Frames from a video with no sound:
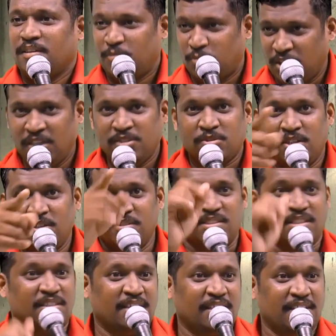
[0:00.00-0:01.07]
நான் முதலே சொல்லி
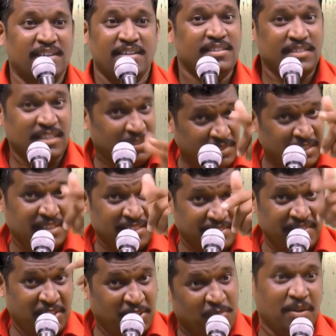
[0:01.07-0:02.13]
வச்சிடுறேன் ஏன்னா சில பேர் இந்த
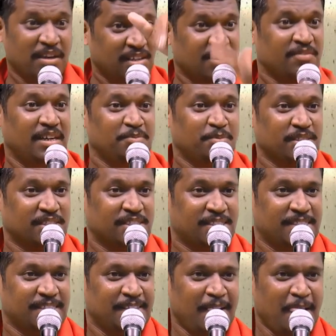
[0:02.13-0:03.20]
வீடியோ பார்க்குறக்கு வாய்ப்பு
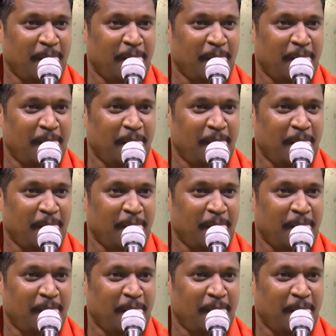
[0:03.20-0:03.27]
இருக்குது